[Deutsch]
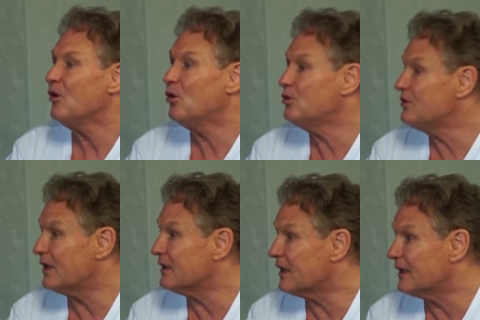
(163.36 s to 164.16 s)
und
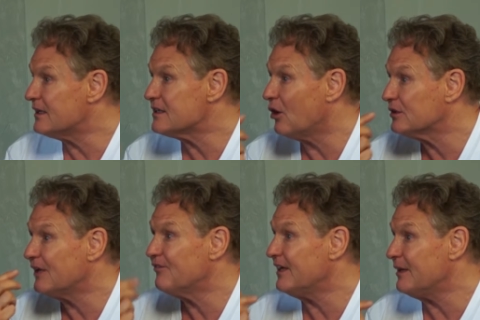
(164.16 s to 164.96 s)
dann kann ich auch
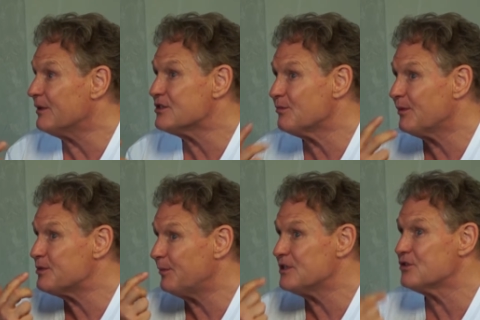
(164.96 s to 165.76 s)
dann, wenn jemand zum
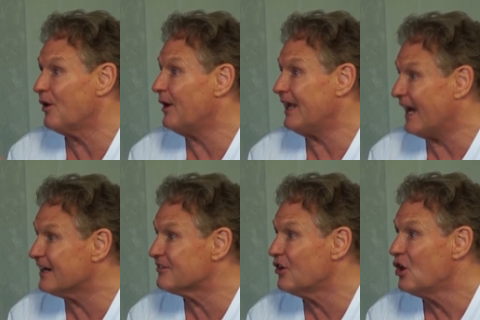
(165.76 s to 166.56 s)
Beispiel so
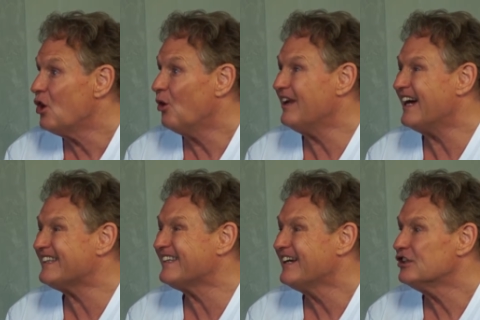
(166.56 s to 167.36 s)
lacht und
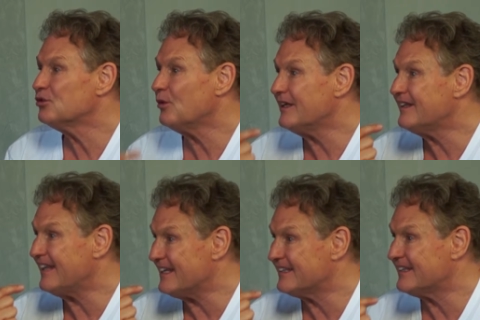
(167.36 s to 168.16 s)
hat so,
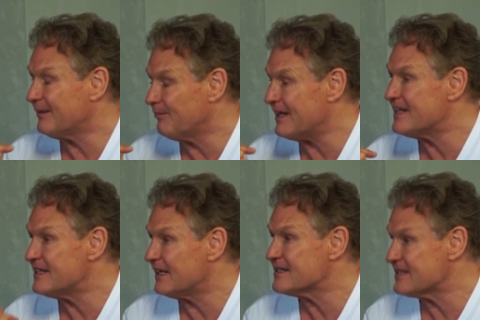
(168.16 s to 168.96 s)
da, man
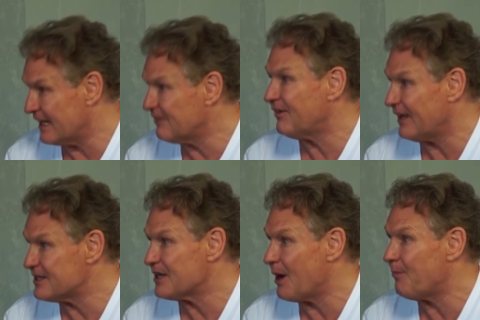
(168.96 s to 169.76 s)
sieht das
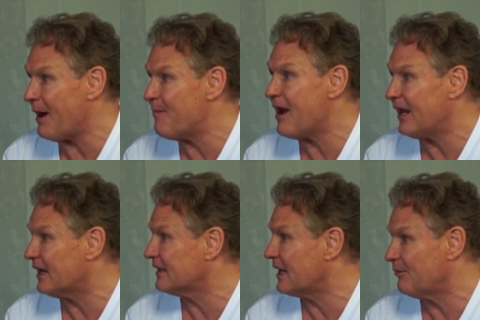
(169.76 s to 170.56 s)
Zahnfleisch beim
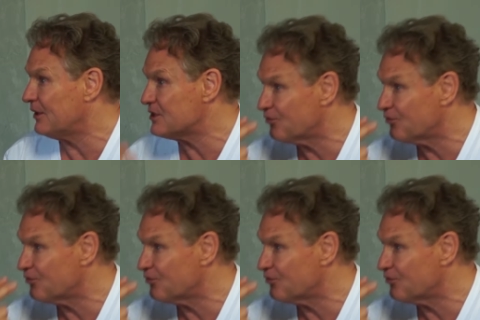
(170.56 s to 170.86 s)
Lachen kann man es